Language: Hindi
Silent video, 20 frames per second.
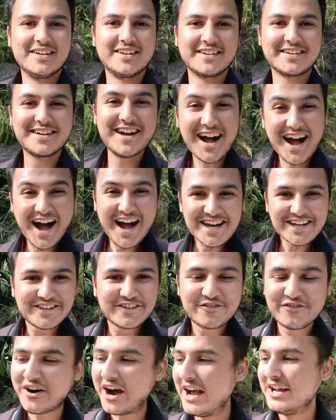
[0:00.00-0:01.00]
गाइस
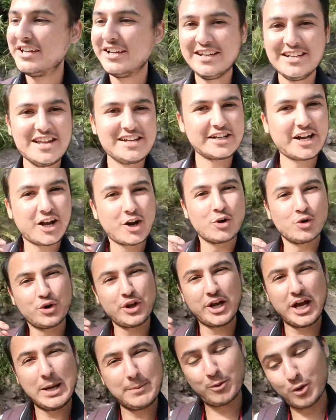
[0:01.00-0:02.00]
फाइनली जाके
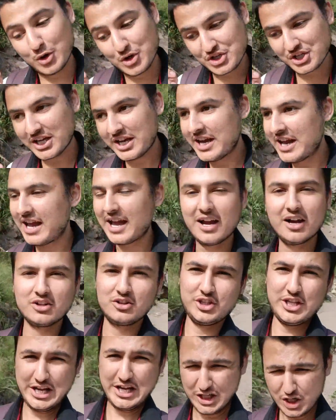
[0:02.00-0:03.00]
कुंडेल पहुँच गए हैं
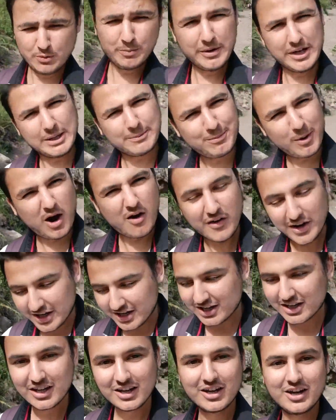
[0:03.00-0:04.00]
देख लो मेरी पावर
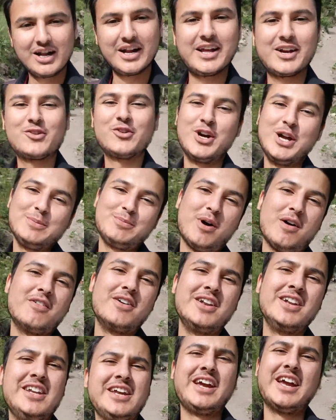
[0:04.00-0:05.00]
अरे कोई पावर
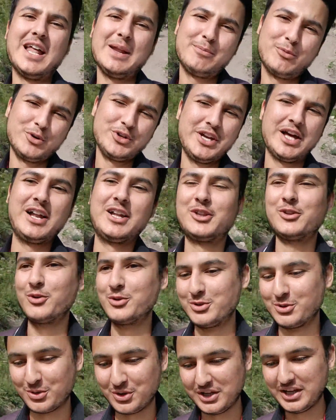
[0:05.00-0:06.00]
नहीं है बुरी हालत हो
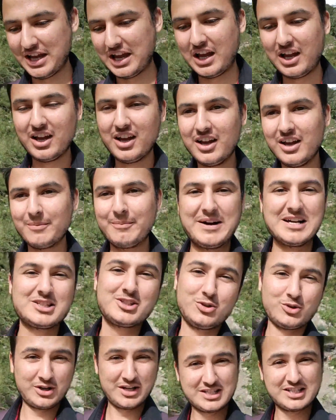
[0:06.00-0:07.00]
चुकी है बस
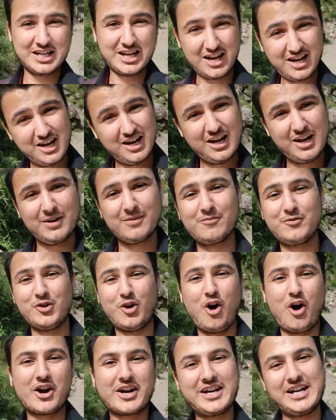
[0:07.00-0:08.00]
थोड़ा सा
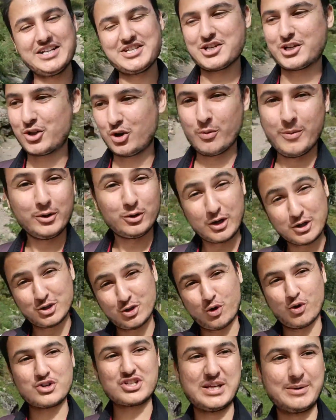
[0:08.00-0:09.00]
ब्लॉग के लिए चक्करों में थोड़ा
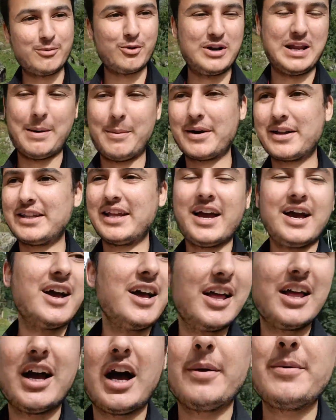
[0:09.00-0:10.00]
ज़ोर से बोलना पड़ता है
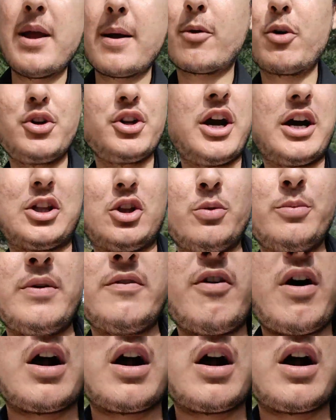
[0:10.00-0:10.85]
अभी आपको दिखाता हूँ मैं वहाँ